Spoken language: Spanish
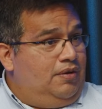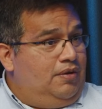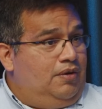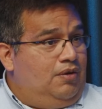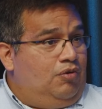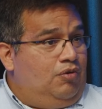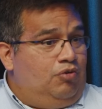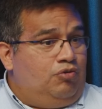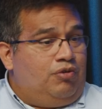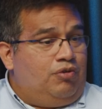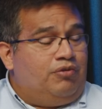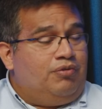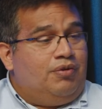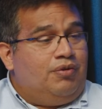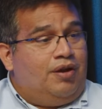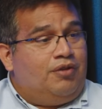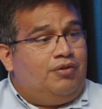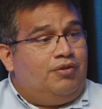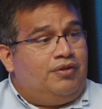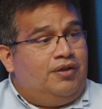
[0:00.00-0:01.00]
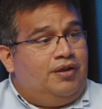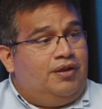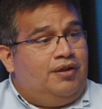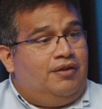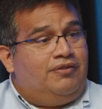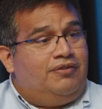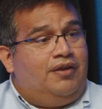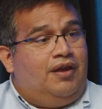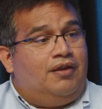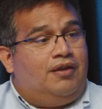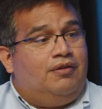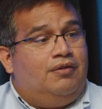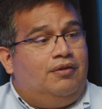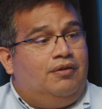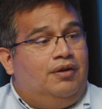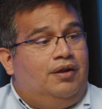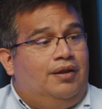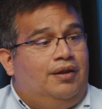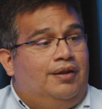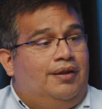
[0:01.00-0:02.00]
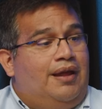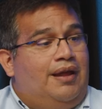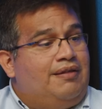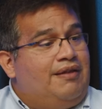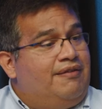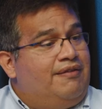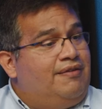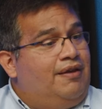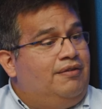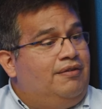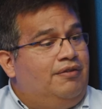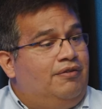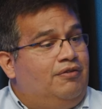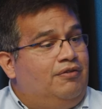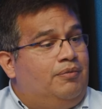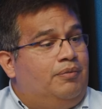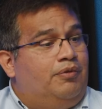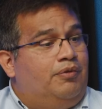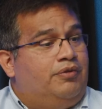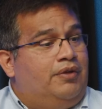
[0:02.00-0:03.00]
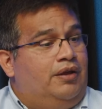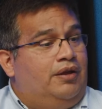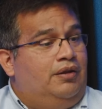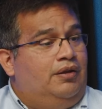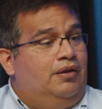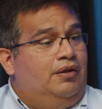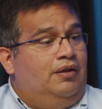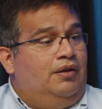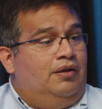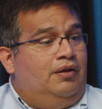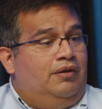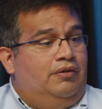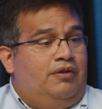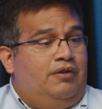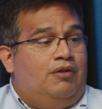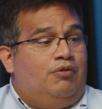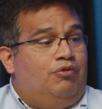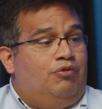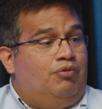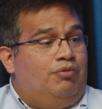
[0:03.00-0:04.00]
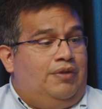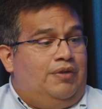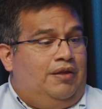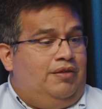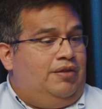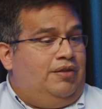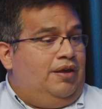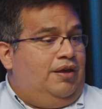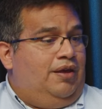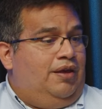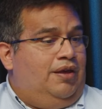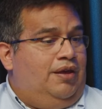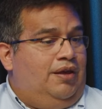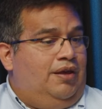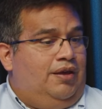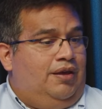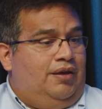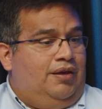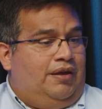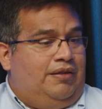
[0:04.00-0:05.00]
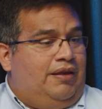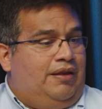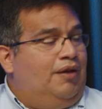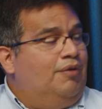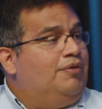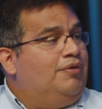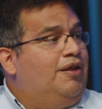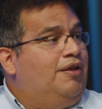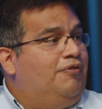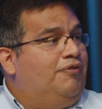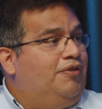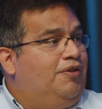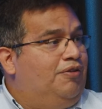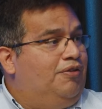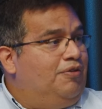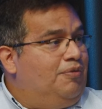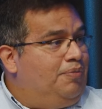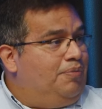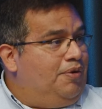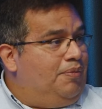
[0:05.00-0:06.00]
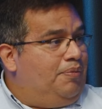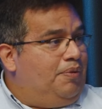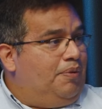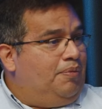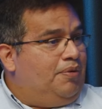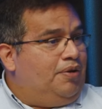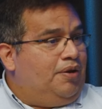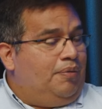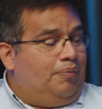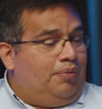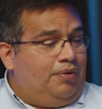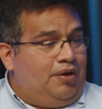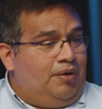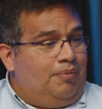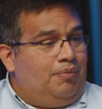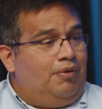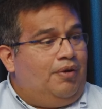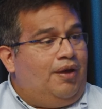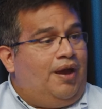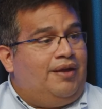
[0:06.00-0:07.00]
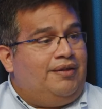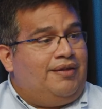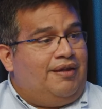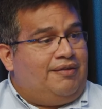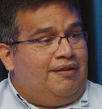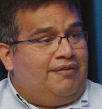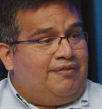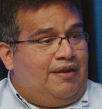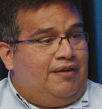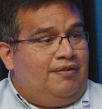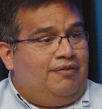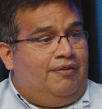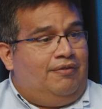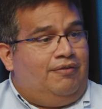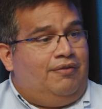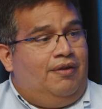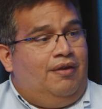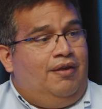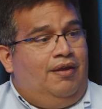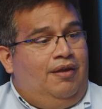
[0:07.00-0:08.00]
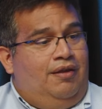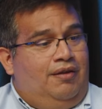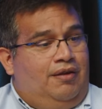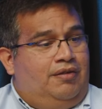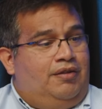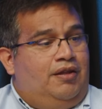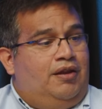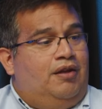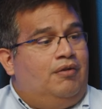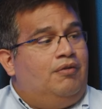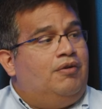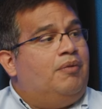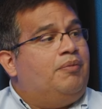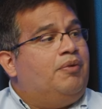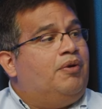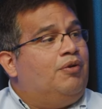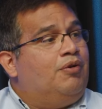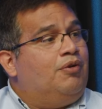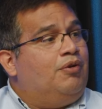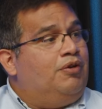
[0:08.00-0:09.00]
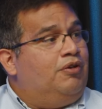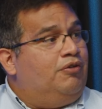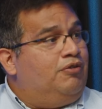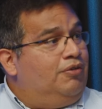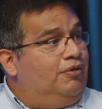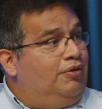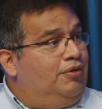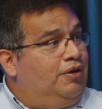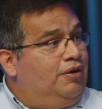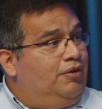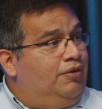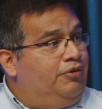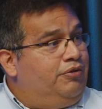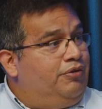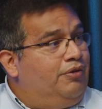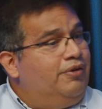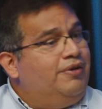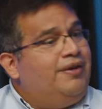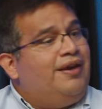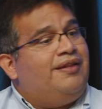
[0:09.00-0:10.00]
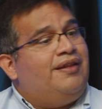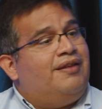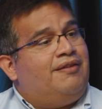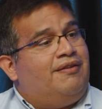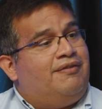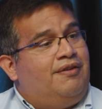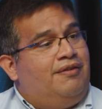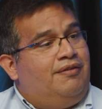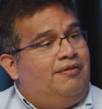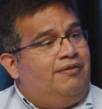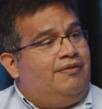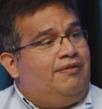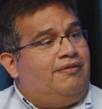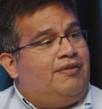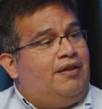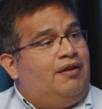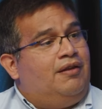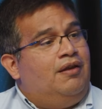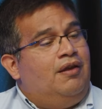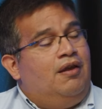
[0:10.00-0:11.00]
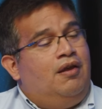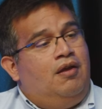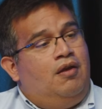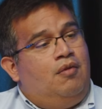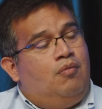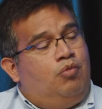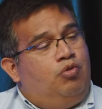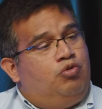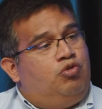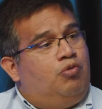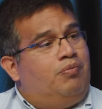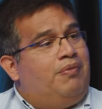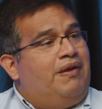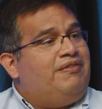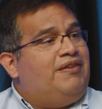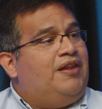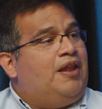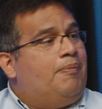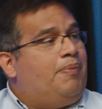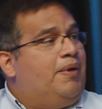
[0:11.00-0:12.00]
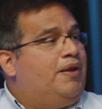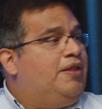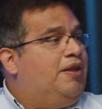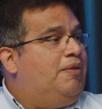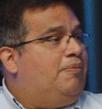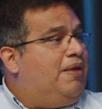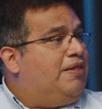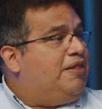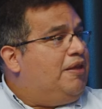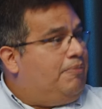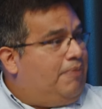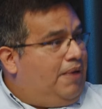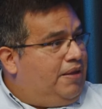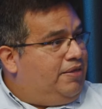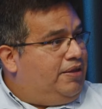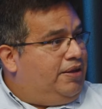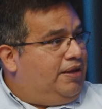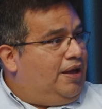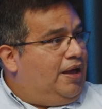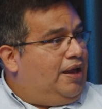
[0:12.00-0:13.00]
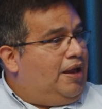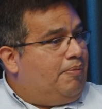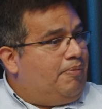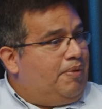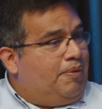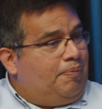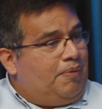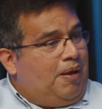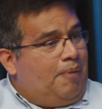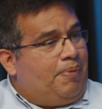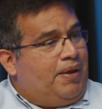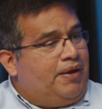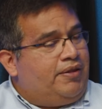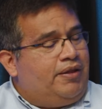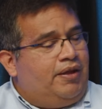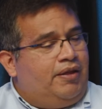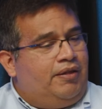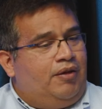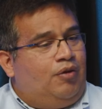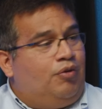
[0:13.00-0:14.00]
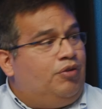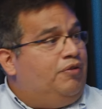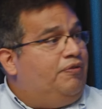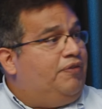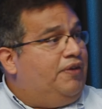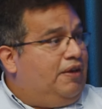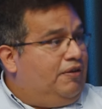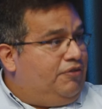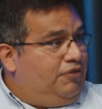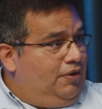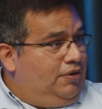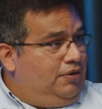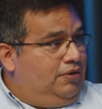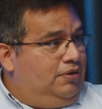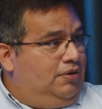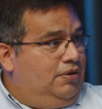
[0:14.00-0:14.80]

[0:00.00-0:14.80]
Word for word: justo hace un rato te decía, ¿no? El data scientist como tal ya no es un ente que tenga una definición propia, porque por ejemplo hay data scientists que tienen una mejor conexión con el negocio y hay data scientists que están mucho más en la parte de matemática, la, la parte de codificación